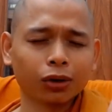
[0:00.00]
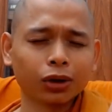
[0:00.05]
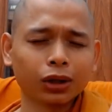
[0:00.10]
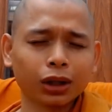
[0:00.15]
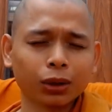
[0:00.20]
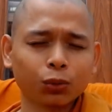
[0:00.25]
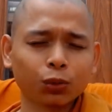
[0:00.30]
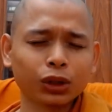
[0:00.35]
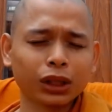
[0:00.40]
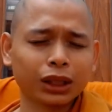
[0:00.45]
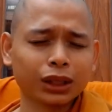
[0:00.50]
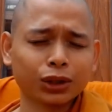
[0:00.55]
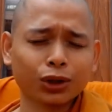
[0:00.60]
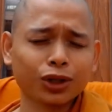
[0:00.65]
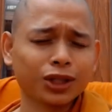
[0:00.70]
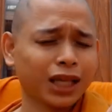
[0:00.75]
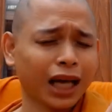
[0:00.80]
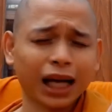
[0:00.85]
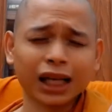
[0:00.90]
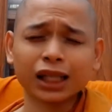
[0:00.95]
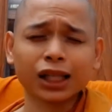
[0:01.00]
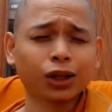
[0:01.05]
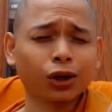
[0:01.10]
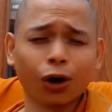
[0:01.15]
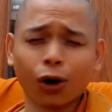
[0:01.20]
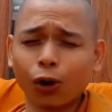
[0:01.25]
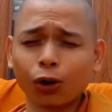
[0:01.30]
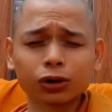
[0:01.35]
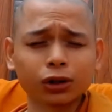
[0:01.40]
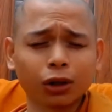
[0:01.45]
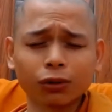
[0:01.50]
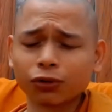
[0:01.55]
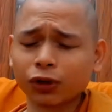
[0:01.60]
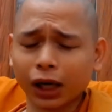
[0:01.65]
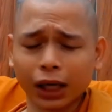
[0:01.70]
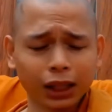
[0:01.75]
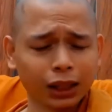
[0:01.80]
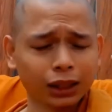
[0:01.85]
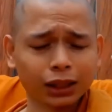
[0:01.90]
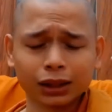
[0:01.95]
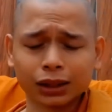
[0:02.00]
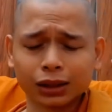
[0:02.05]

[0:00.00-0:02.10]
có là quý vị có sẵn cái khổ đó không phải